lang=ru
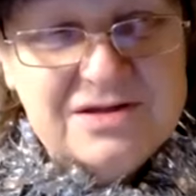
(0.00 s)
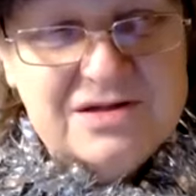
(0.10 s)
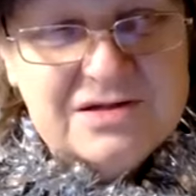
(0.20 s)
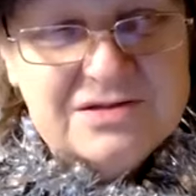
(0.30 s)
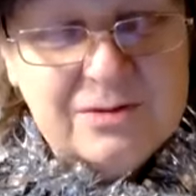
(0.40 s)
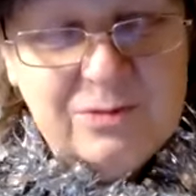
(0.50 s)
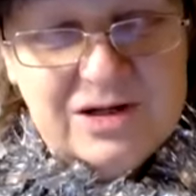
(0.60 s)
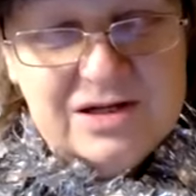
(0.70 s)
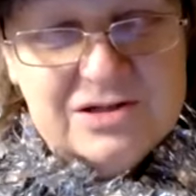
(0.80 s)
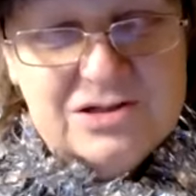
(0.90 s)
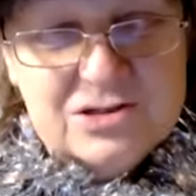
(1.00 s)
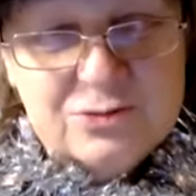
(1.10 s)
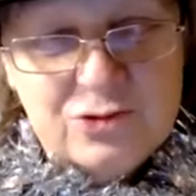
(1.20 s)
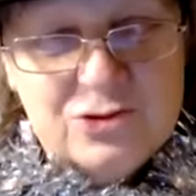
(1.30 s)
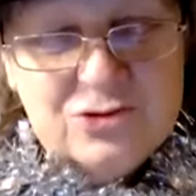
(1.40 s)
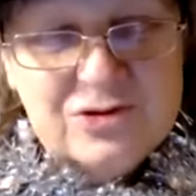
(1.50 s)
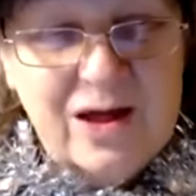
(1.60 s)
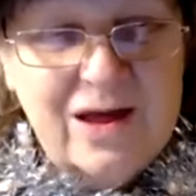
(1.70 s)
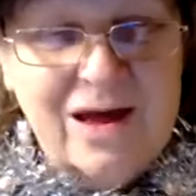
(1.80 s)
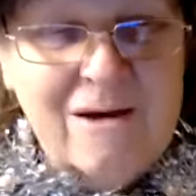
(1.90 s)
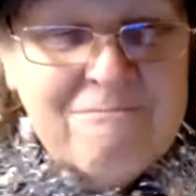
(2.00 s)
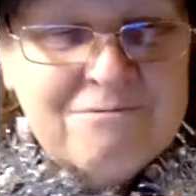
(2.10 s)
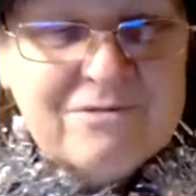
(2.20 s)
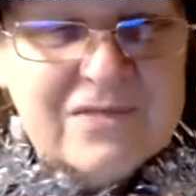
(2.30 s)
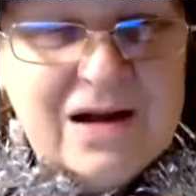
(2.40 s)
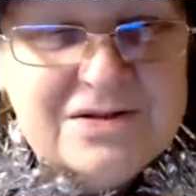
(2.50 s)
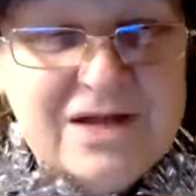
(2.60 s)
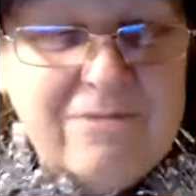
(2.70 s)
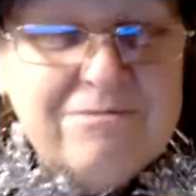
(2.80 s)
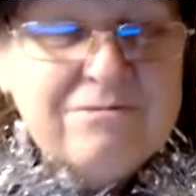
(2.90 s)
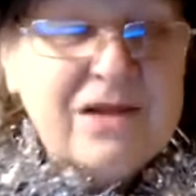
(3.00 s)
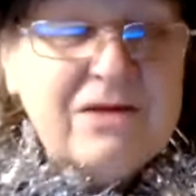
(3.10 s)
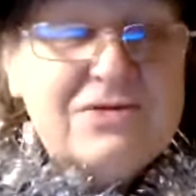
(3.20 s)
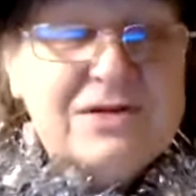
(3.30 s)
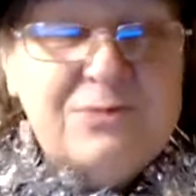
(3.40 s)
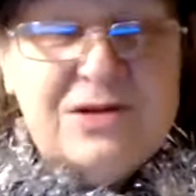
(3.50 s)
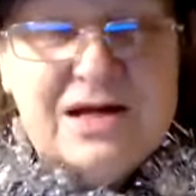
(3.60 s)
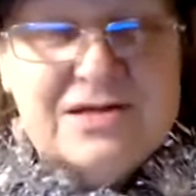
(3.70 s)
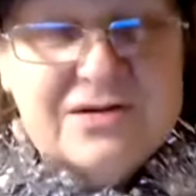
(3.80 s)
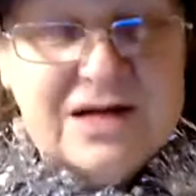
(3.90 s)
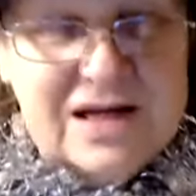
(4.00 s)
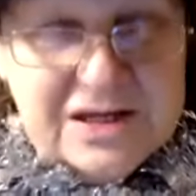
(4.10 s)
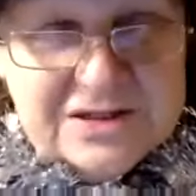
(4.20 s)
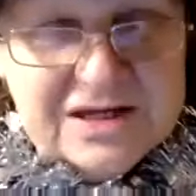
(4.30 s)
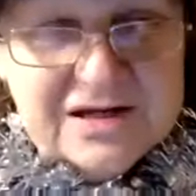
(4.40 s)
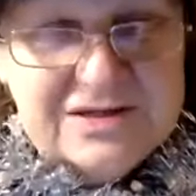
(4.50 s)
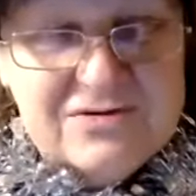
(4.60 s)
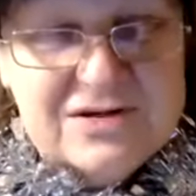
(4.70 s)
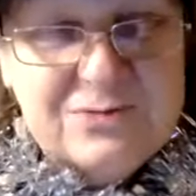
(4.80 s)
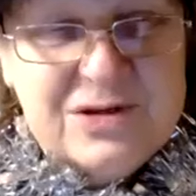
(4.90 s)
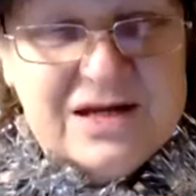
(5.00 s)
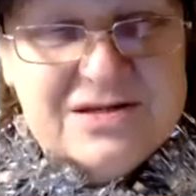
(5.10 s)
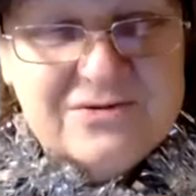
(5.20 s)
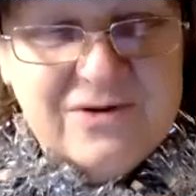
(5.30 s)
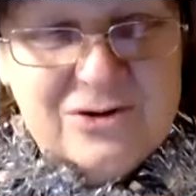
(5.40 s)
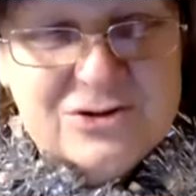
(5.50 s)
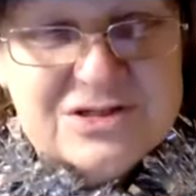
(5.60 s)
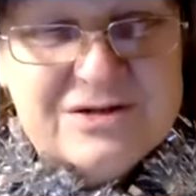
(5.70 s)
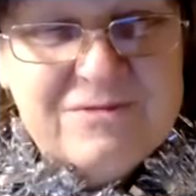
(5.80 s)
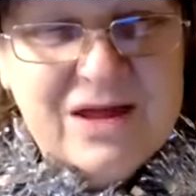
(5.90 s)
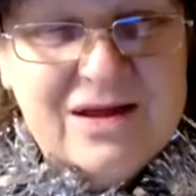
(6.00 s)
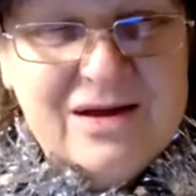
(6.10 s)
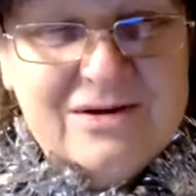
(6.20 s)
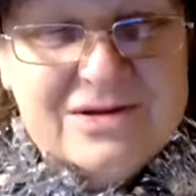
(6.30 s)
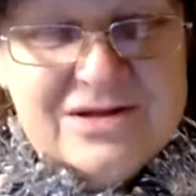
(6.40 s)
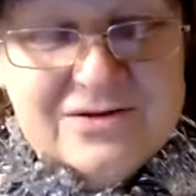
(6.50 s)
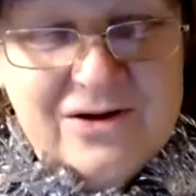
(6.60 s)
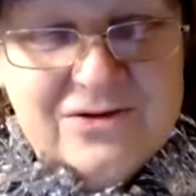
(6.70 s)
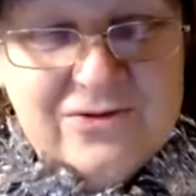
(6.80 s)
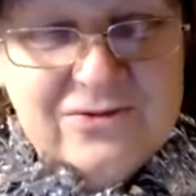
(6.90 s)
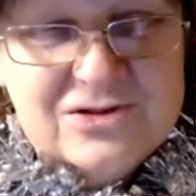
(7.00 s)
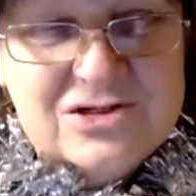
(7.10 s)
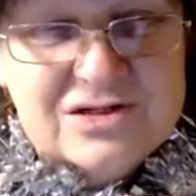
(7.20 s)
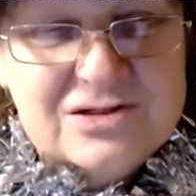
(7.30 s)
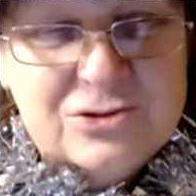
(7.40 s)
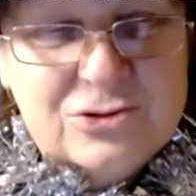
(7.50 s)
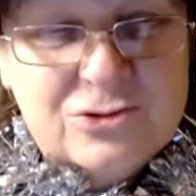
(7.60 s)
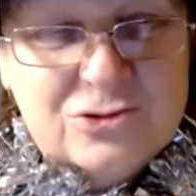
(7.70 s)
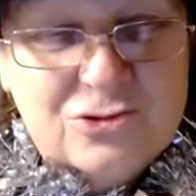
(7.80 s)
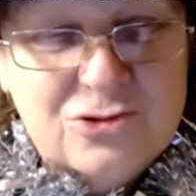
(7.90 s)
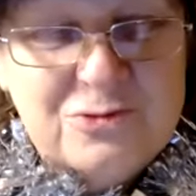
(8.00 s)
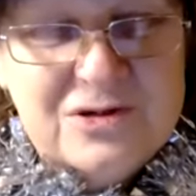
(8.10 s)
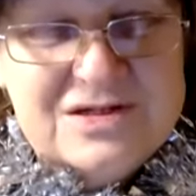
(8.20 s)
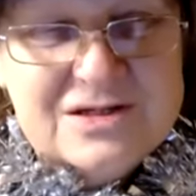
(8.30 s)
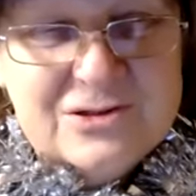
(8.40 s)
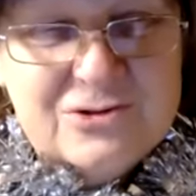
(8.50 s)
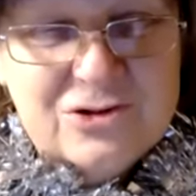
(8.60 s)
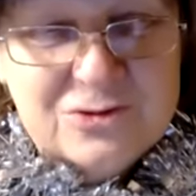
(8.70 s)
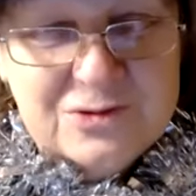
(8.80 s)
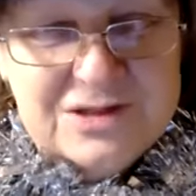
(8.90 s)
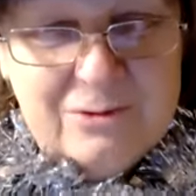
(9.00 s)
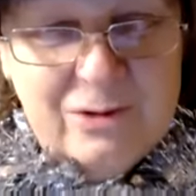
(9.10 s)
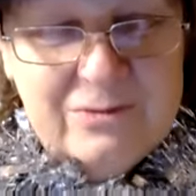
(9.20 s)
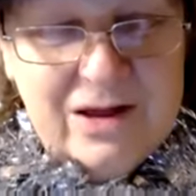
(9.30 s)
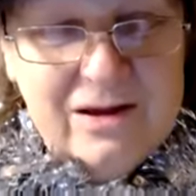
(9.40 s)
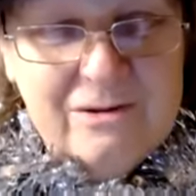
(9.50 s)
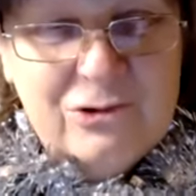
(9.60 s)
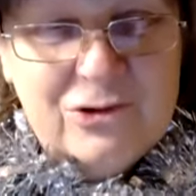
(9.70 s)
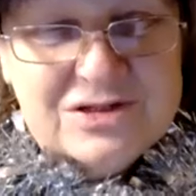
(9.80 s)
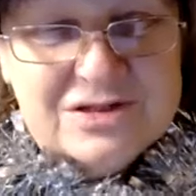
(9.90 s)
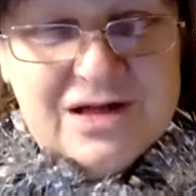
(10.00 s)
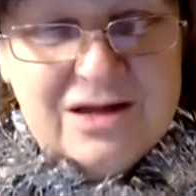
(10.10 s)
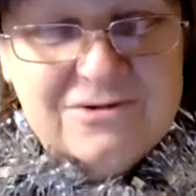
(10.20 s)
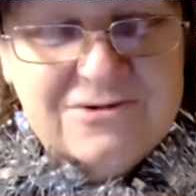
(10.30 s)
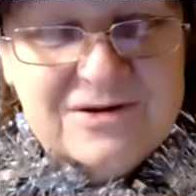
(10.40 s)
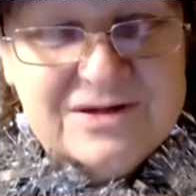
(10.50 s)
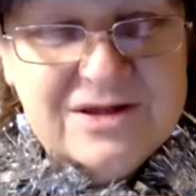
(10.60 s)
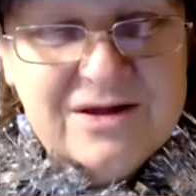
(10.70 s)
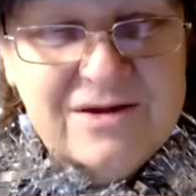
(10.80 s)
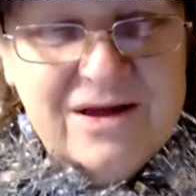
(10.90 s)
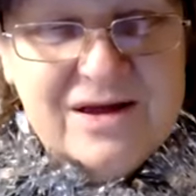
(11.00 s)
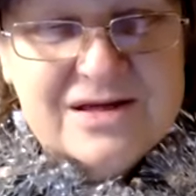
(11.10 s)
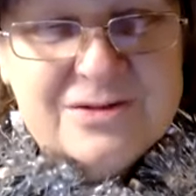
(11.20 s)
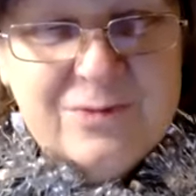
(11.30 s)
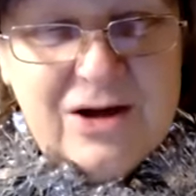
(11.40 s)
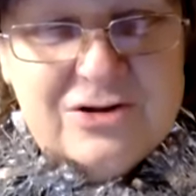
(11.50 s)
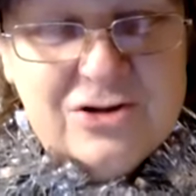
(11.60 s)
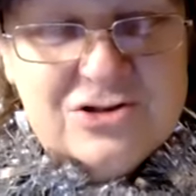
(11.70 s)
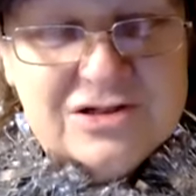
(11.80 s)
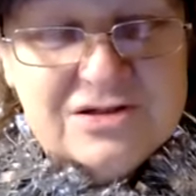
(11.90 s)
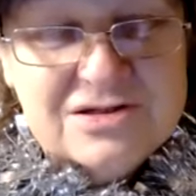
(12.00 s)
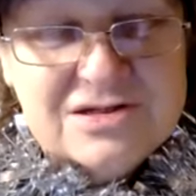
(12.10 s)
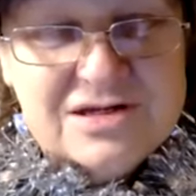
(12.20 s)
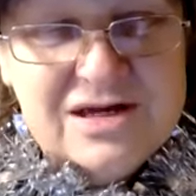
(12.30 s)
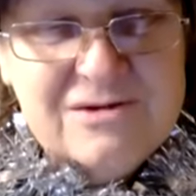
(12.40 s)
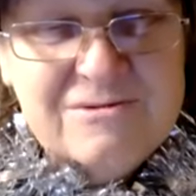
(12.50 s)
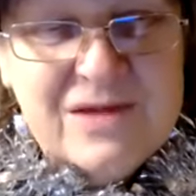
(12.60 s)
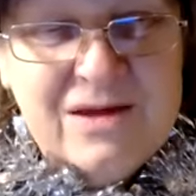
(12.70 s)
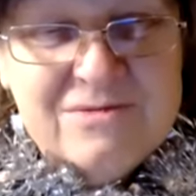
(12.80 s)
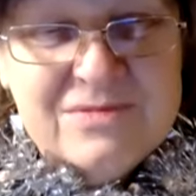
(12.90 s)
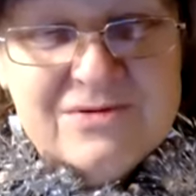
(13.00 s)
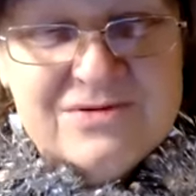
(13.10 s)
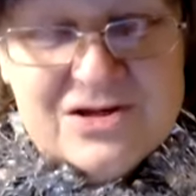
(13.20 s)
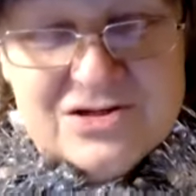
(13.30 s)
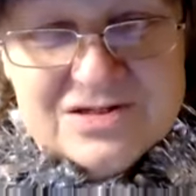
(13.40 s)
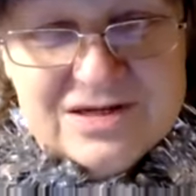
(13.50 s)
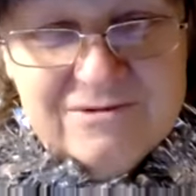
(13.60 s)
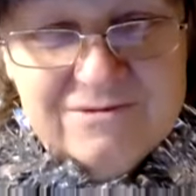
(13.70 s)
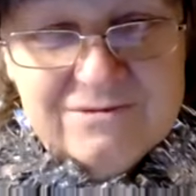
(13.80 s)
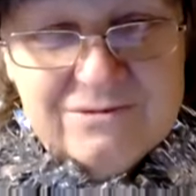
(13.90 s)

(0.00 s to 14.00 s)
о них забыли, их не используют, когда все переоди колядки, когда все переодеваются, надевают вывороченные тулупы, дети ходят по домам, просят конфеты, изображают чертей и всячески